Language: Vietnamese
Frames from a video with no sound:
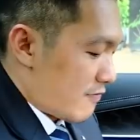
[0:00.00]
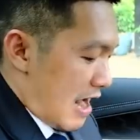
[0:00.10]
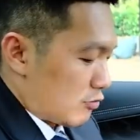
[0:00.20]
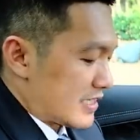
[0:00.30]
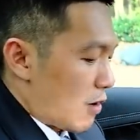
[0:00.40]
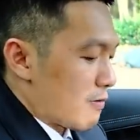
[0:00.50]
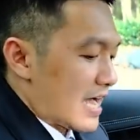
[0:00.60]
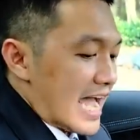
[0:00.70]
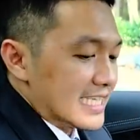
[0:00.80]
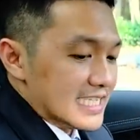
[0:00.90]
vào trong
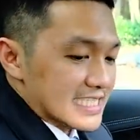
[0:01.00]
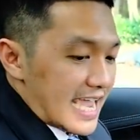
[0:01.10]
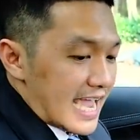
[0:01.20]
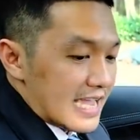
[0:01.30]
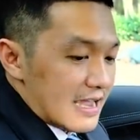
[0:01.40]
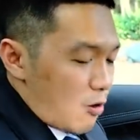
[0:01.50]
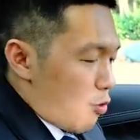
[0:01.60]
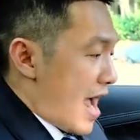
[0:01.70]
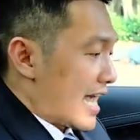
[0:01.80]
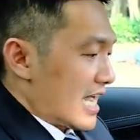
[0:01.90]
cái chiếc xe
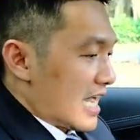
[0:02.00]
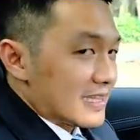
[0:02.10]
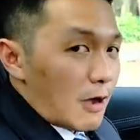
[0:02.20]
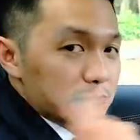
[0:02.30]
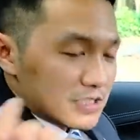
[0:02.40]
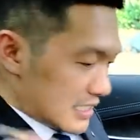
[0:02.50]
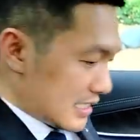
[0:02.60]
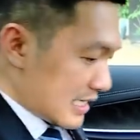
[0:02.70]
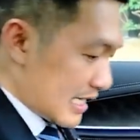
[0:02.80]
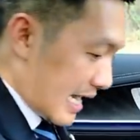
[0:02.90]
qua cái hệ thống
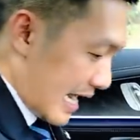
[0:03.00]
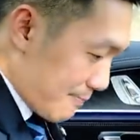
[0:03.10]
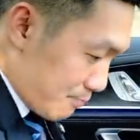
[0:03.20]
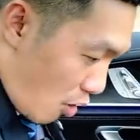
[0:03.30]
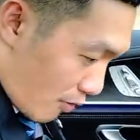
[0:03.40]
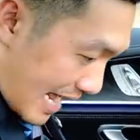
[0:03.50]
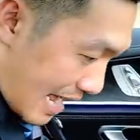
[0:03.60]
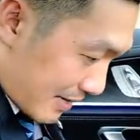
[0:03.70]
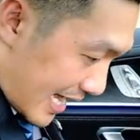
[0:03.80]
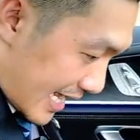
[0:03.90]
Apple
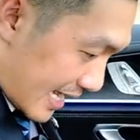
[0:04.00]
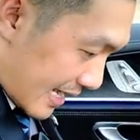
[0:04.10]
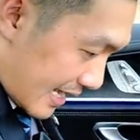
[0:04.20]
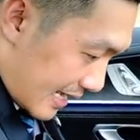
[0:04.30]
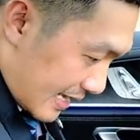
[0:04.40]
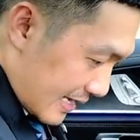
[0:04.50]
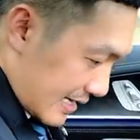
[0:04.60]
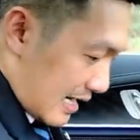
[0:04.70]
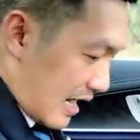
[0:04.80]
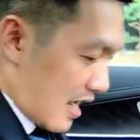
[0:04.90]
CarPlay
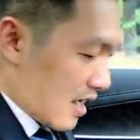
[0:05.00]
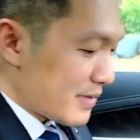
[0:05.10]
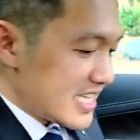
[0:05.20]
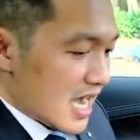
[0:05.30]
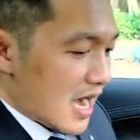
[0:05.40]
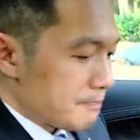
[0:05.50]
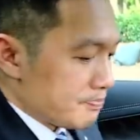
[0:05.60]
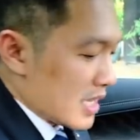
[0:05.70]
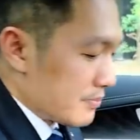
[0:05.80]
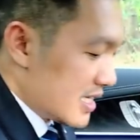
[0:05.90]
đó, bây giờ
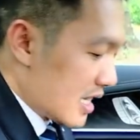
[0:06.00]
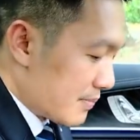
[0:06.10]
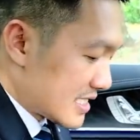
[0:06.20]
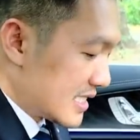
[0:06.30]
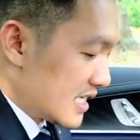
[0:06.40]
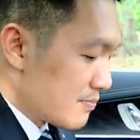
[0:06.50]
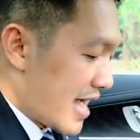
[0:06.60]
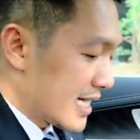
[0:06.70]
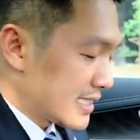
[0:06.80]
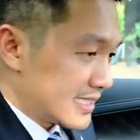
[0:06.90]
bây giờ
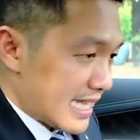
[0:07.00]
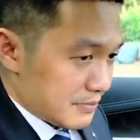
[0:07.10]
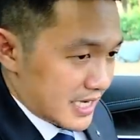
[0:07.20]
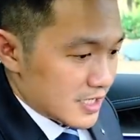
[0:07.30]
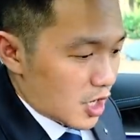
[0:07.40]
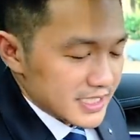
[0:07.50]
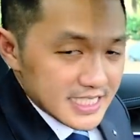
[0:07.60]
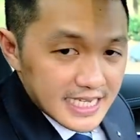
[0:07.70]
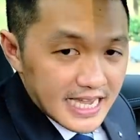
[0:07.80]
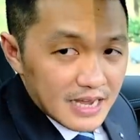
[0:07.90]
Mercedes-Benz trang bị cho
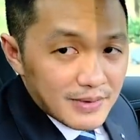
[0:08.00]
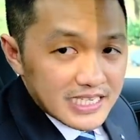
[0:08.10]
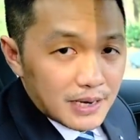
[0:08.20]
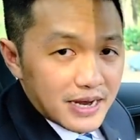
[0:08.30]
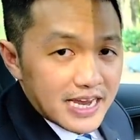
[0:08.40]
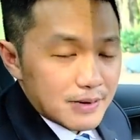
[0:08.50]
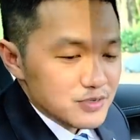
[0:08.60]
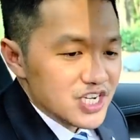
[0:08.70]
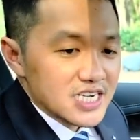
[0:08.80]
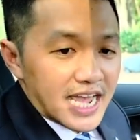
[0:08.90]
chiếc xe E300
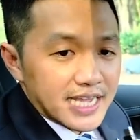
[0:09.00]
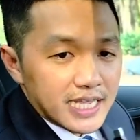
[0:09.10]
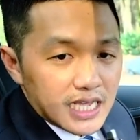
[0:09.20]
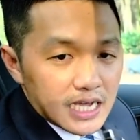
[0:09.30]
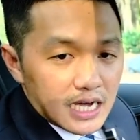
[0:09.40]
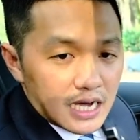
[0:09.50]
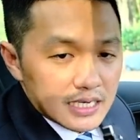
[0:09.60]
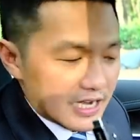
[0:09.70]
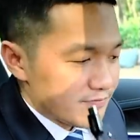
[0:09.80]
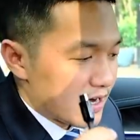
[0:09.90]
AMG này
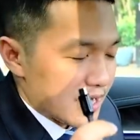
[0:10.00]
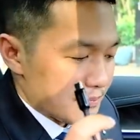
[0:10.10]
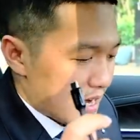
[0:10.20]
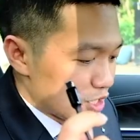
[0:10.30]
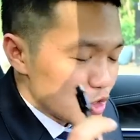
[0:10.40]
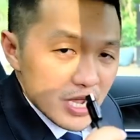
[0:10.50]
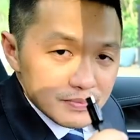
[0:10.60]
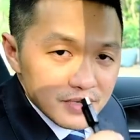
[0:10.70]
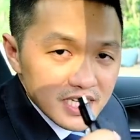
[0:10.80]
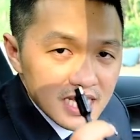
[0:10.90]
ở cái phần mà
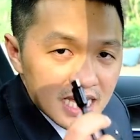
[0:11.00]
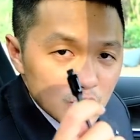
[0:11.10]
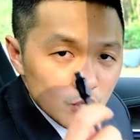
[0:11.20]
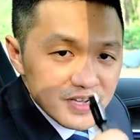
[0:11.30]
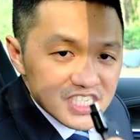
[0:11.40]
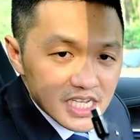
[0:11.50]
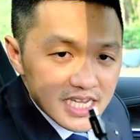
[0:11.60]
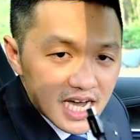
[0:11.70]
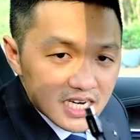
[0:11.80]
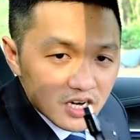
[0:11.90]
USB là
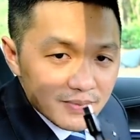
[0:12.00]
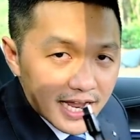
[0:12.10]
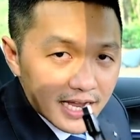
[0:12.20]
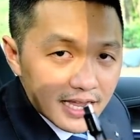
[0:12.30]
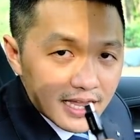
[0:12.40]
USB-C hết rồi các bạn